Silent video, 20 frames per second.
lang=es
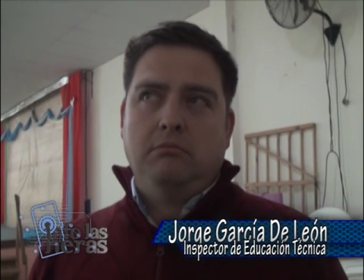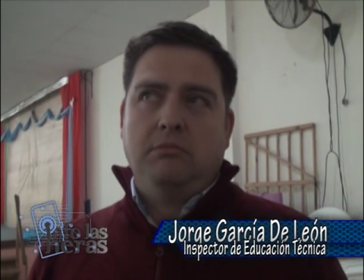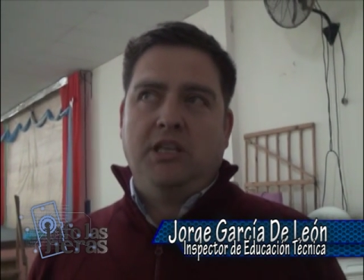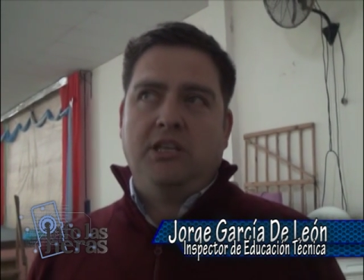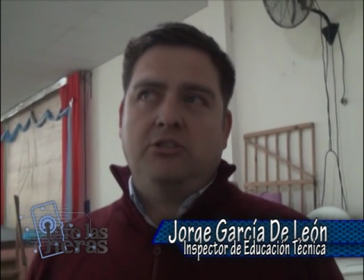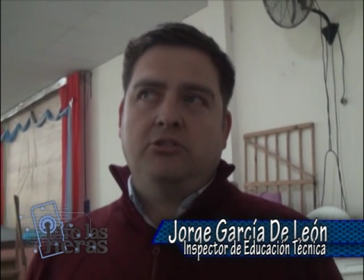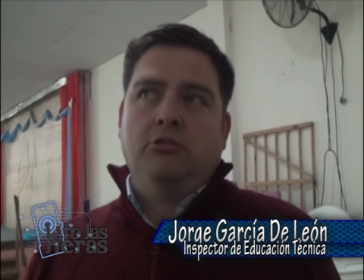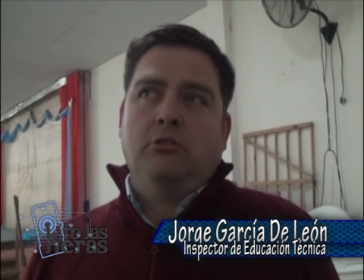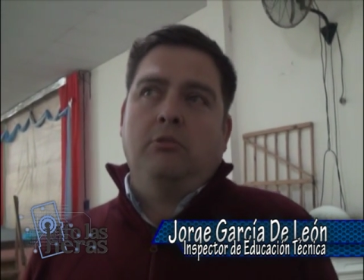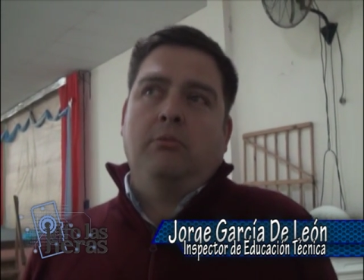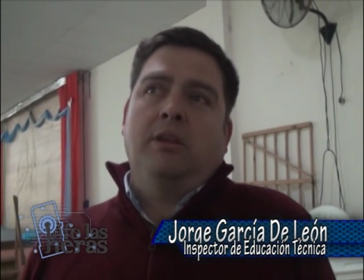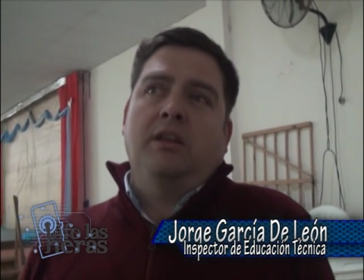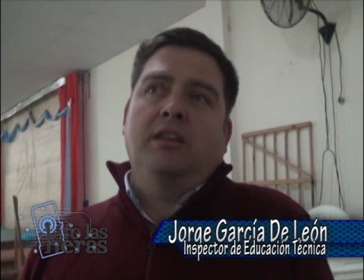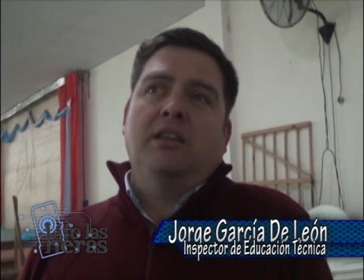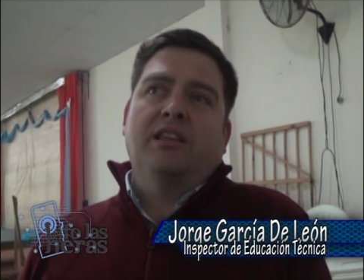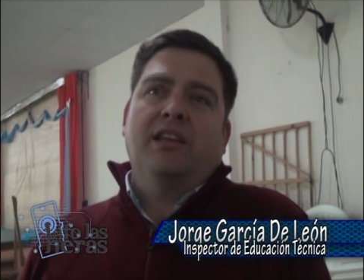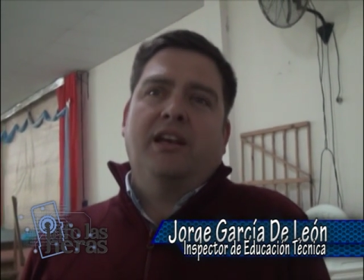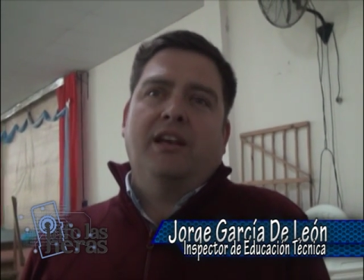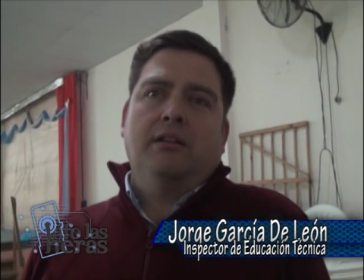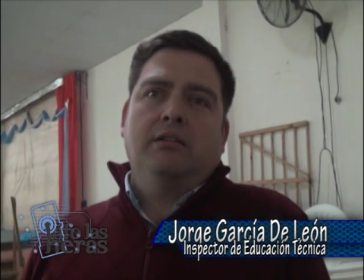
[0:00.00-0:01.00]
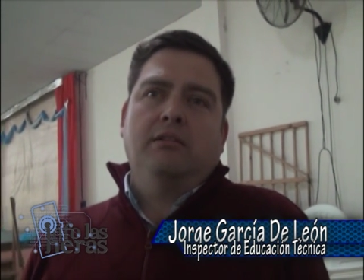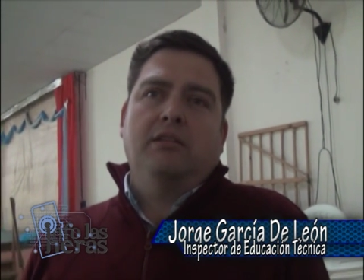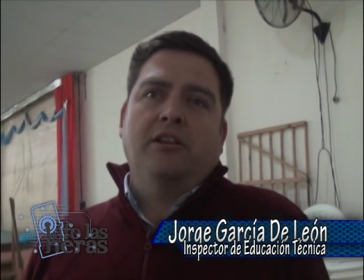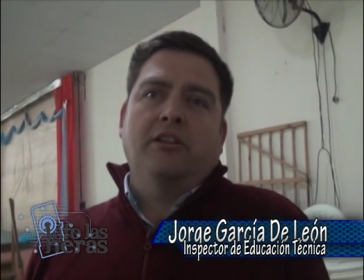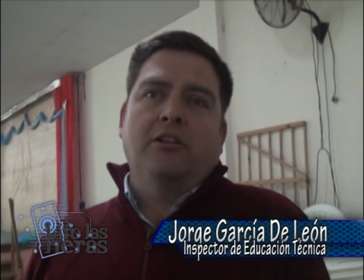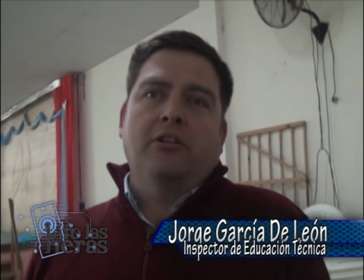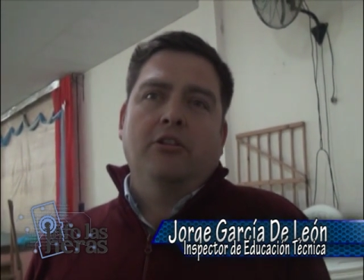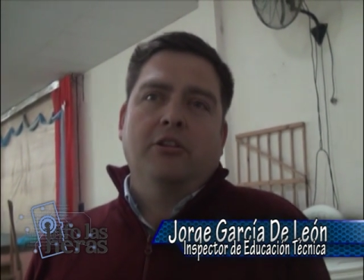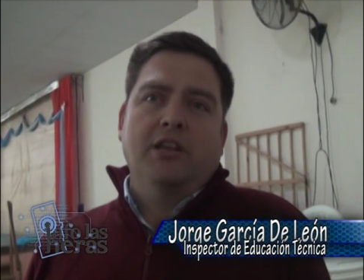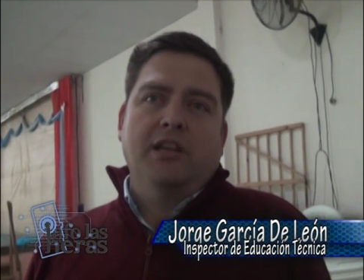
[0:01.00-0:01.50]
de solventar
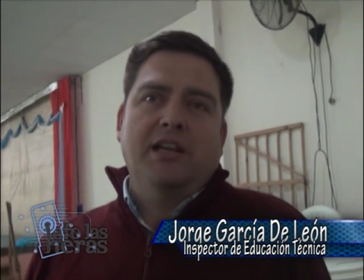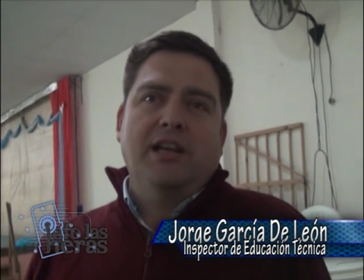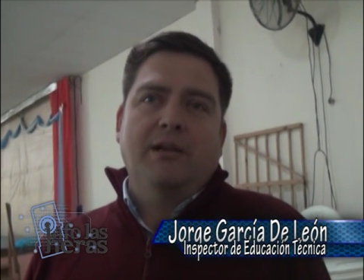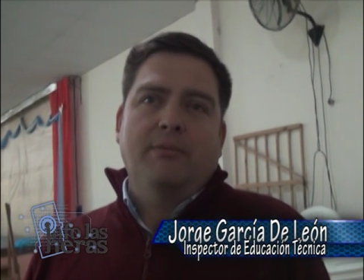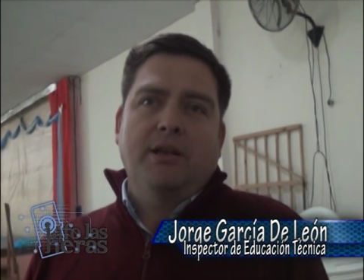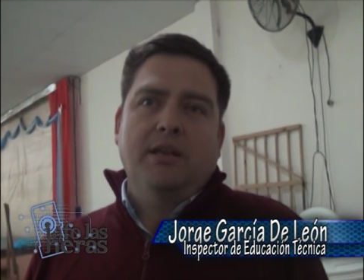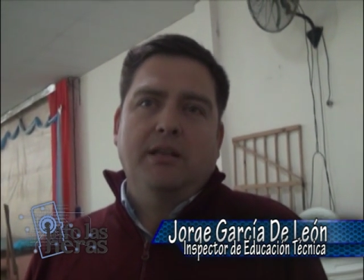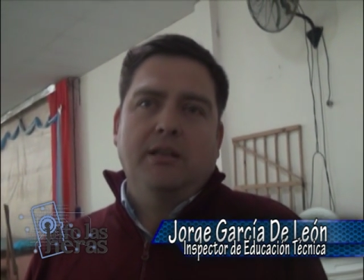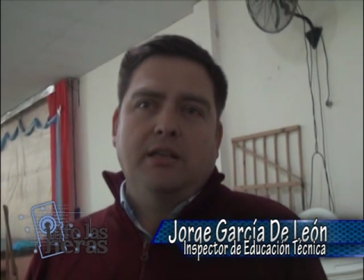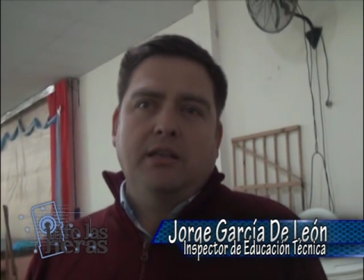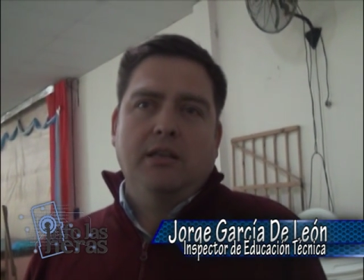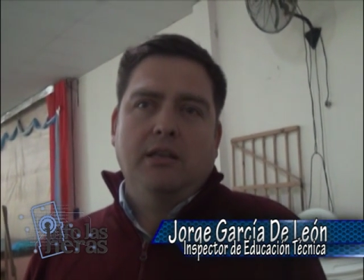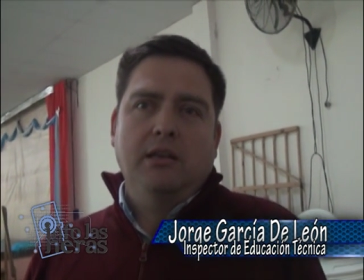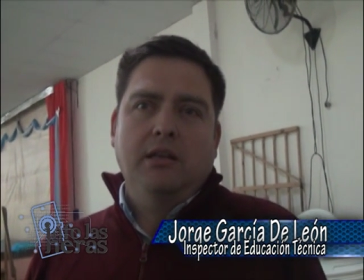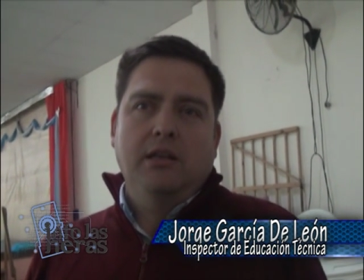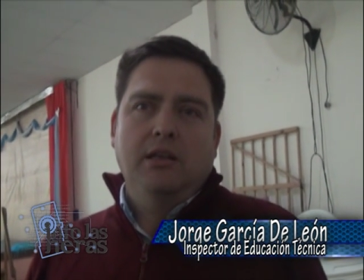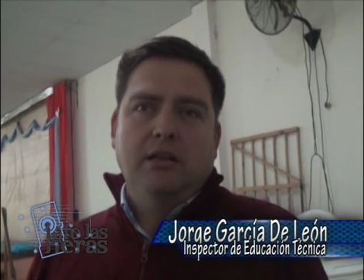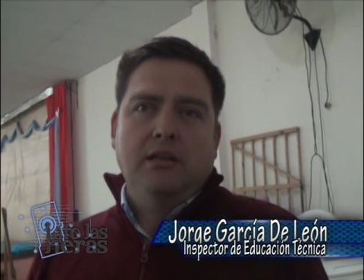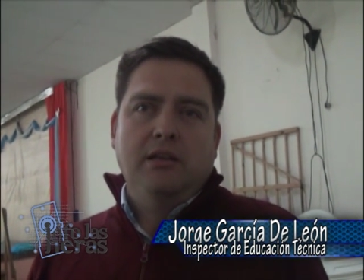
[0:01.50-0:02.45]
tecnológicamente